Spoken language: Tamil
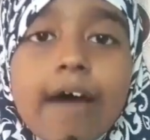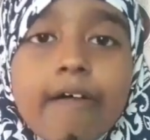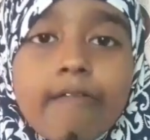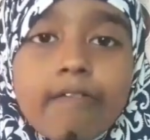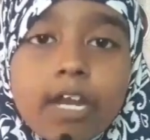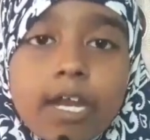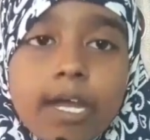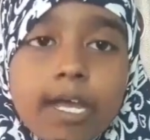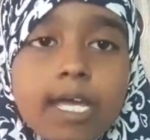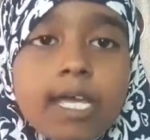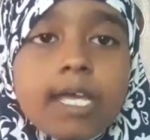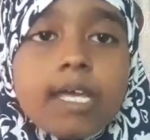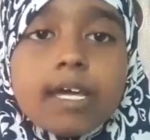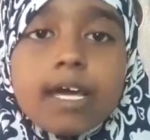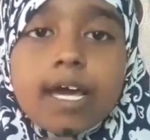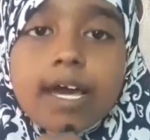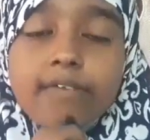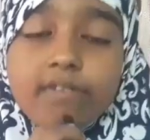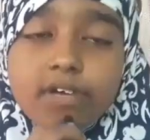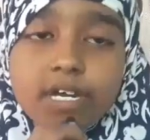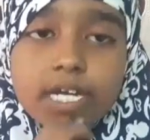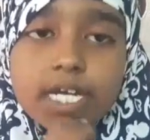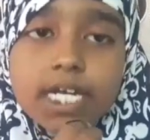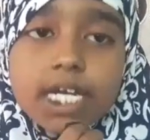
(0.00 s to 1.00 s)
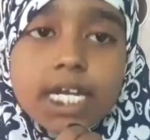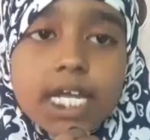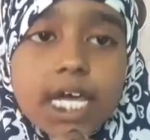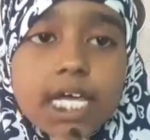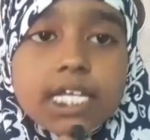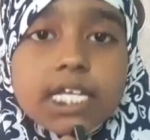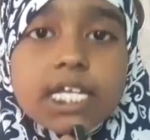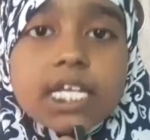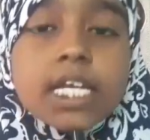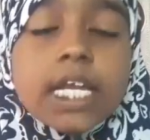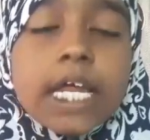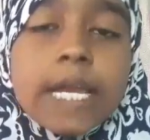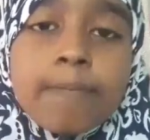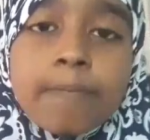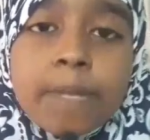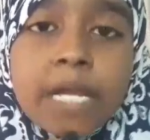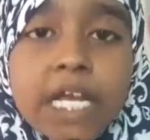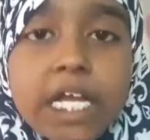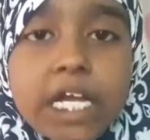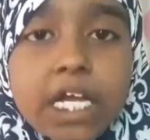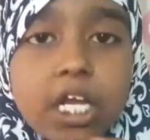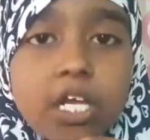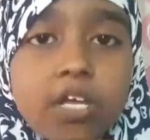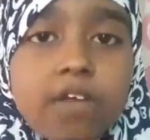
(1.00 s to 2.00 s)
அவரை அவருக்கு நிறைய
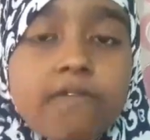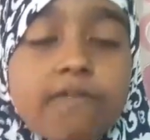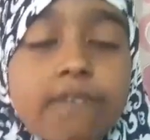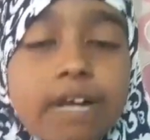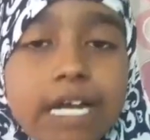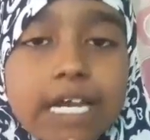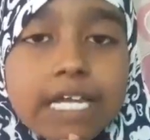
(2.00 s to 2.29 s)
நன்மைகளையும்